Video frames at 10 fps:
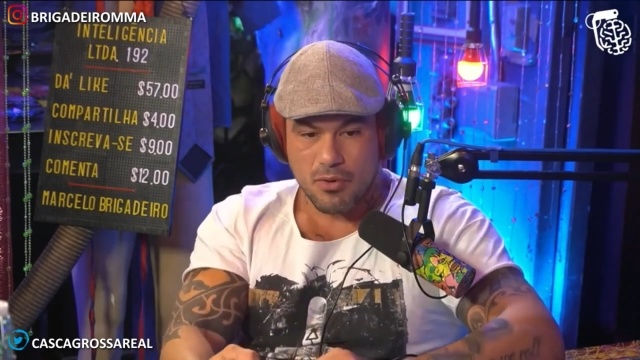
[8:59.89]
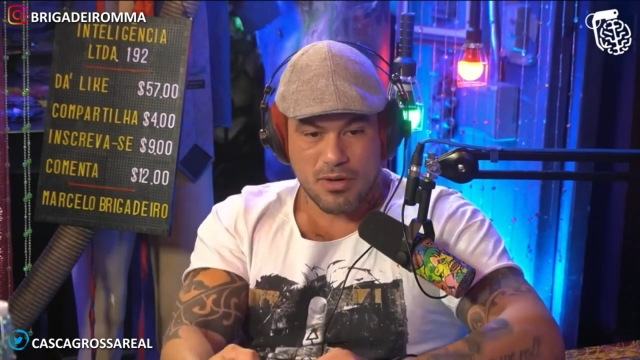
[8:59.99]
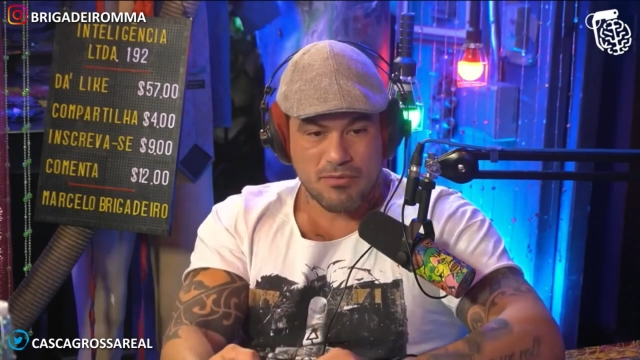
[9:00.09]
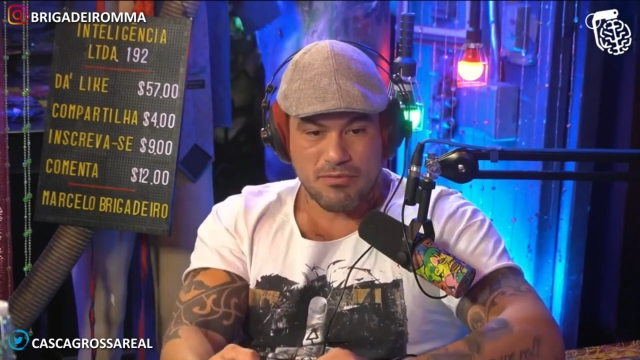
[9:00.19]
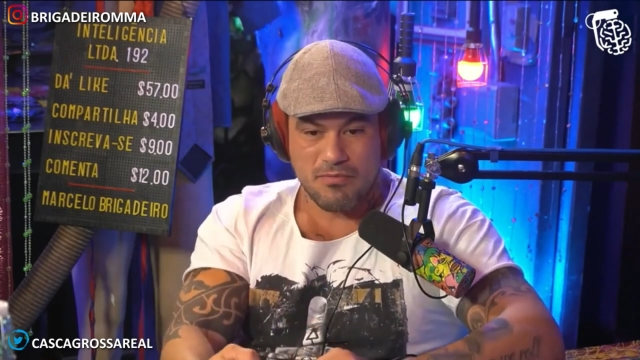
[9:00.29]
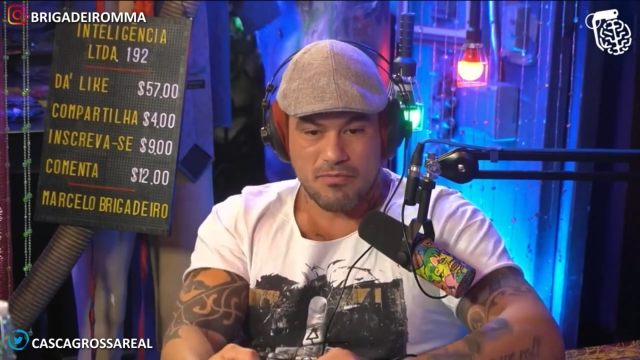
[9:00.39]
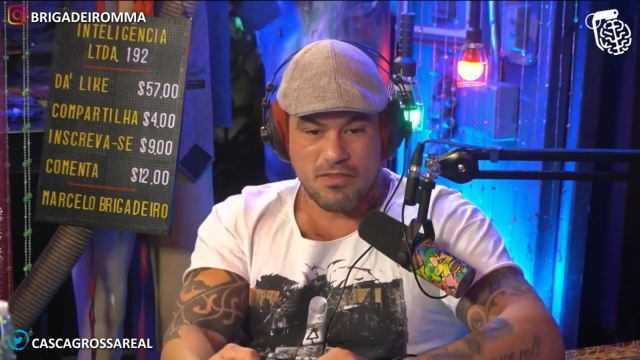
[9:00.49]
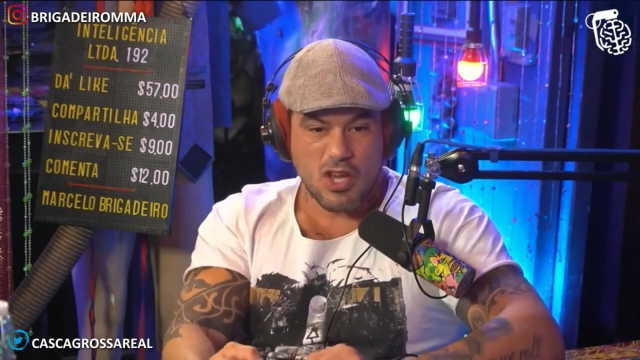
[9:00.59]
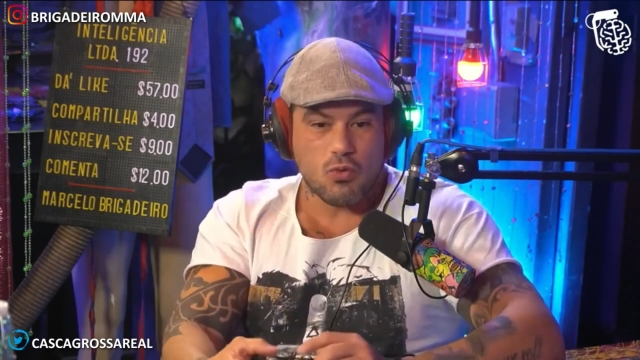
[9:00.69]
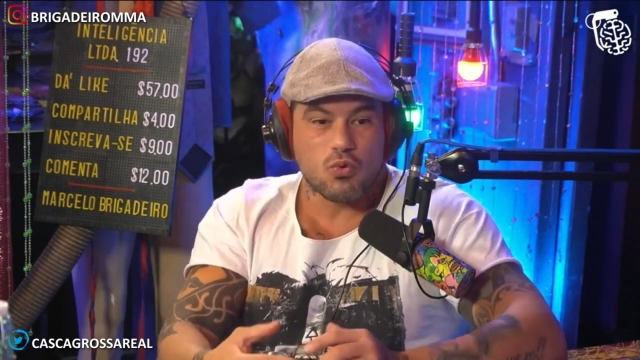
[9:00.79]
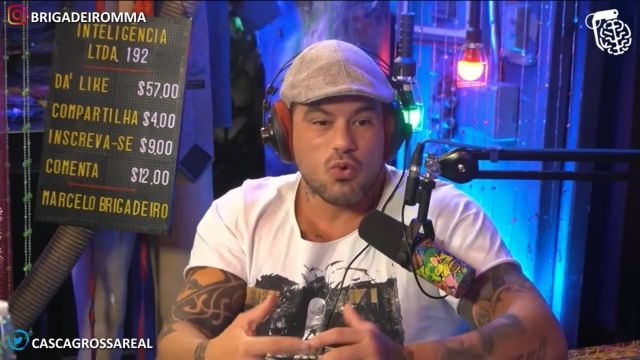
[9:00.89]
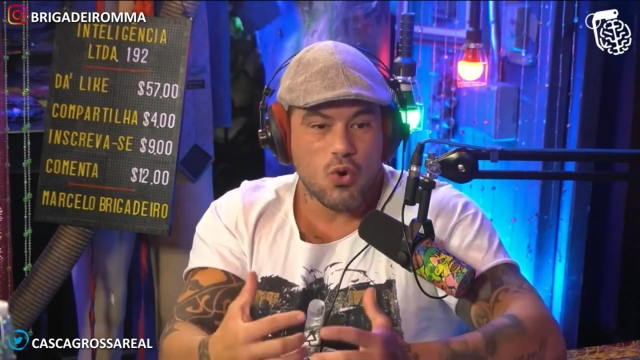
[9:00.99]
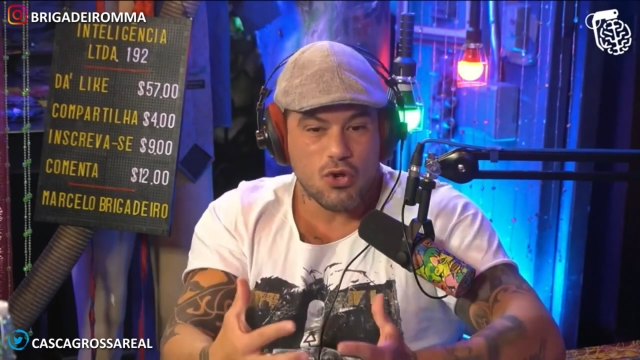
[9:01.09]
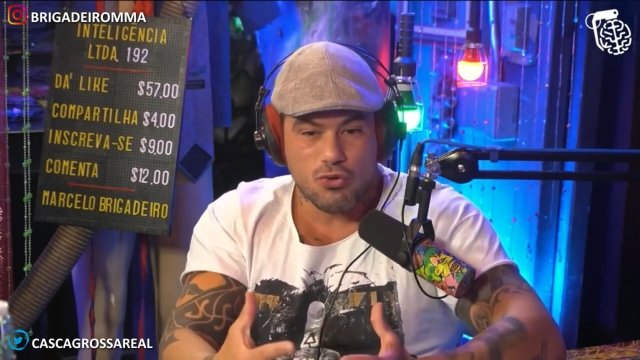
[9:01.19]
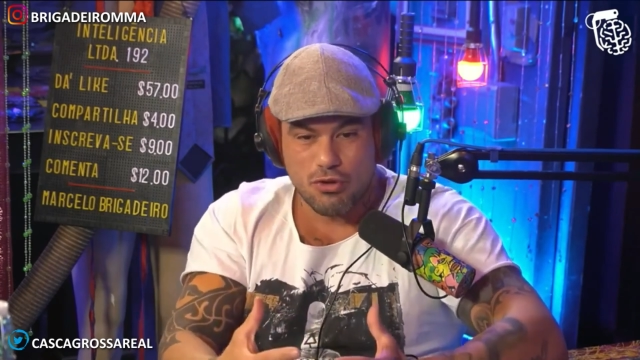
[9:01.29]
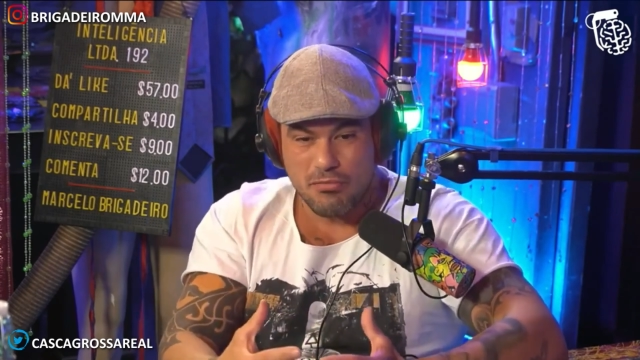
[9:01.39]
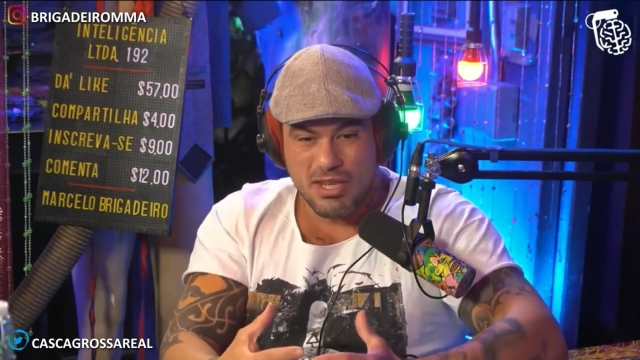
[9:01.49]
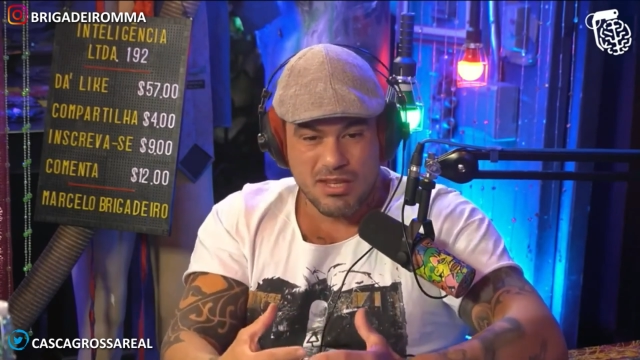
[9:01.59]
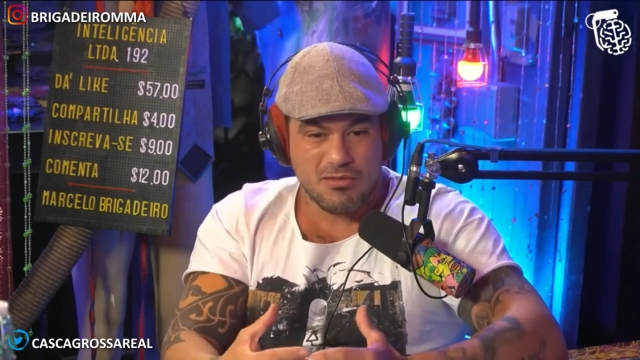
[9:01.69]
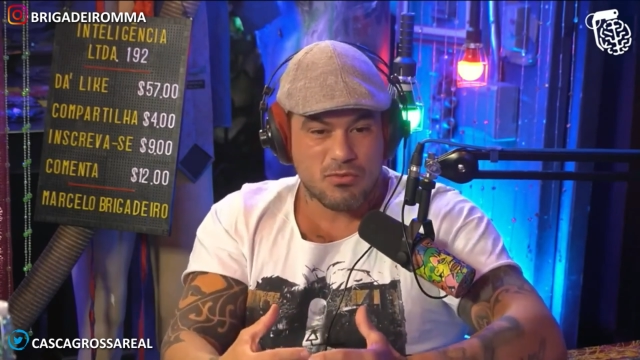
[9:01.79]
Pô, fiquei com nojo de
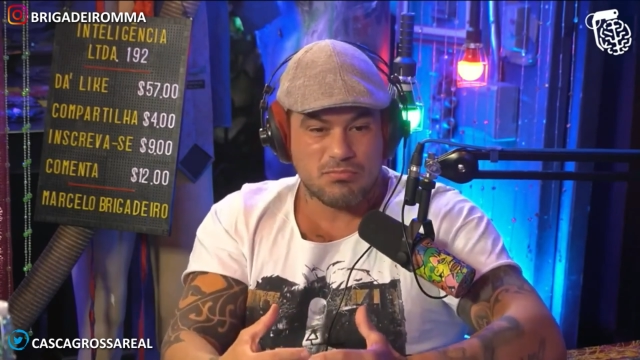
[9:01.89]
mim,